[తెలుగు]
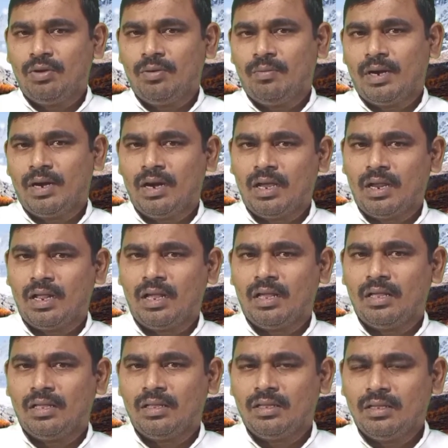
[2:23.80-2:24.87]
దేవుని బిడ్లారా
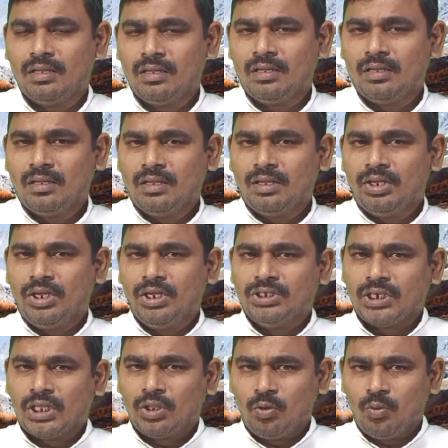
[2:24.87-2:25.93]
ఈ
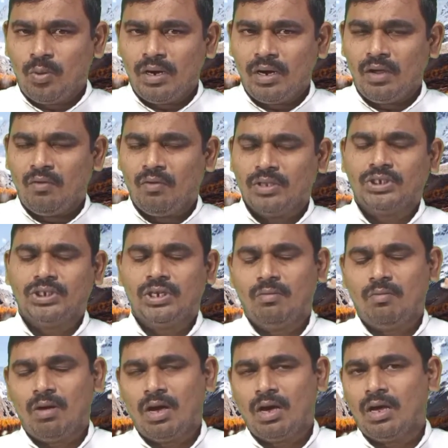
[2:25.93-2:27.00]
చదువుబడిన
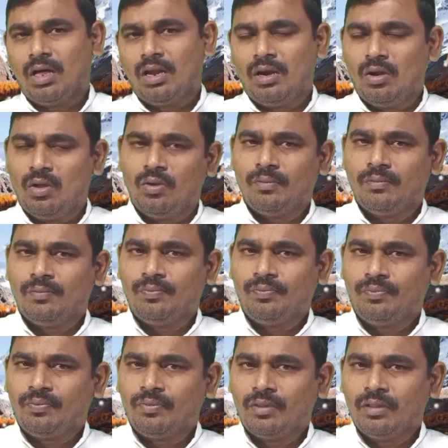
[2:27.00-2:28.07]
వచ్చిన భాగాలలో
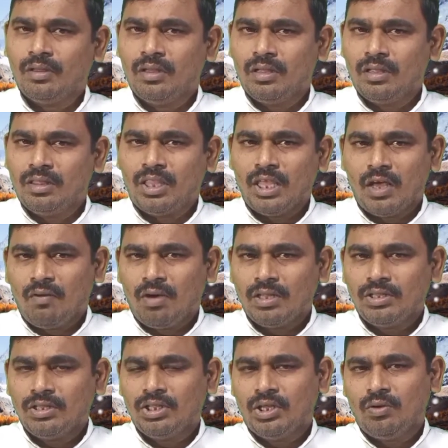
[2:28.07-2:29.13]

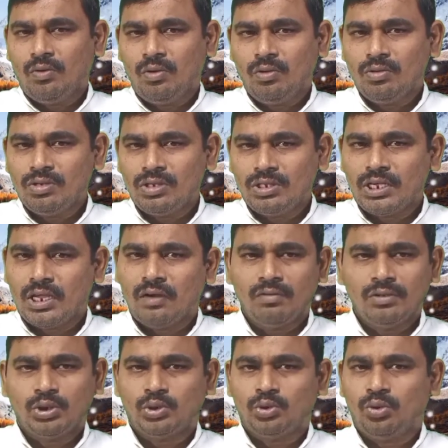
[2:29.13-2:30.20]
దేవాది దేవుడు
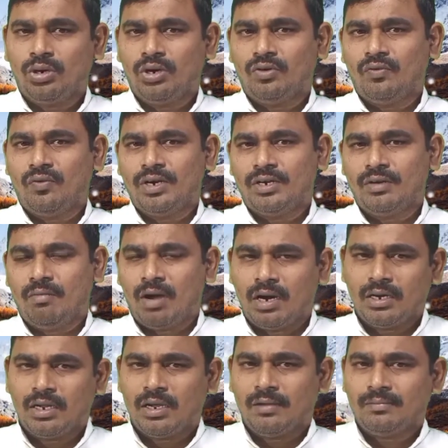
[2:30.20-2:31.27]
సెలవిస్తున్నటువంటి
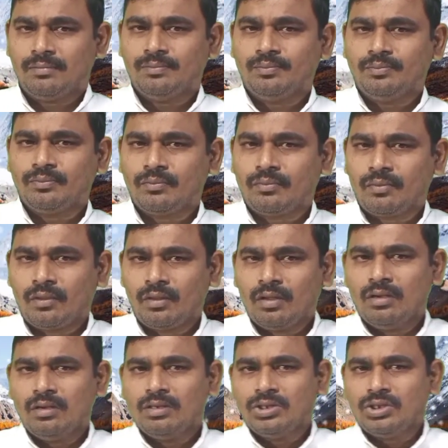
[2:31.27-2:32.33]
మాట
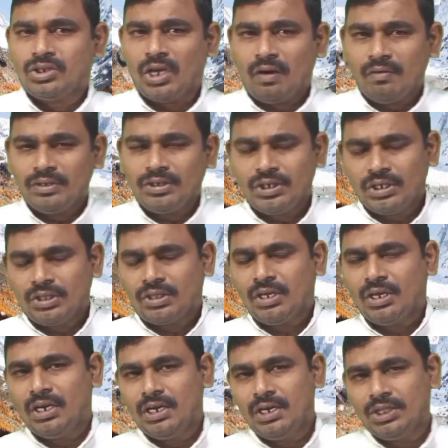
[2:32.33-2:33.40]
సర్వశక్తి
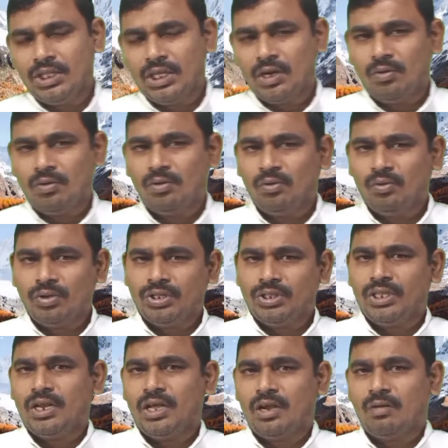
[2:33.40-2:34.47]
కలిగిన దేవుడు ఈ
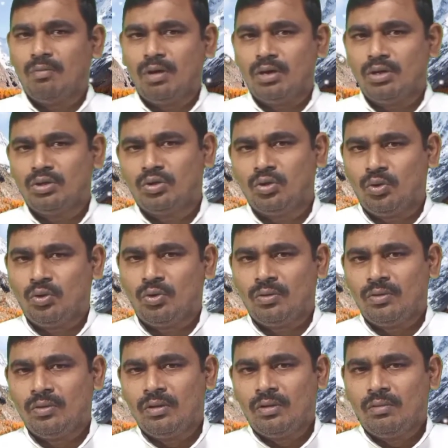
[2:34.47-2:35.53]
దినాన్ని మనతో
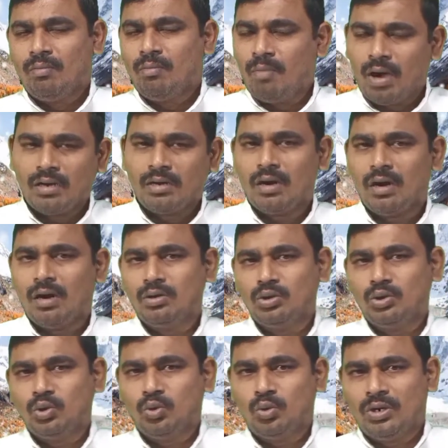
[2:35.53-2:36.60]

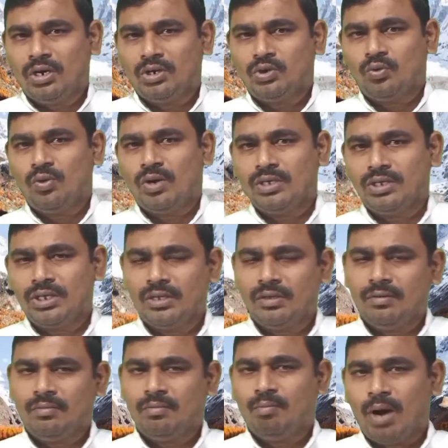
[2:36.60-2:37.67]
మాట్లాడుతూ ఉన్నటువంటి
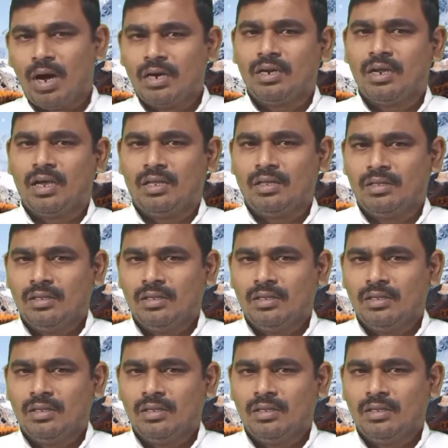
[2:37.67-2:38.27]
మాట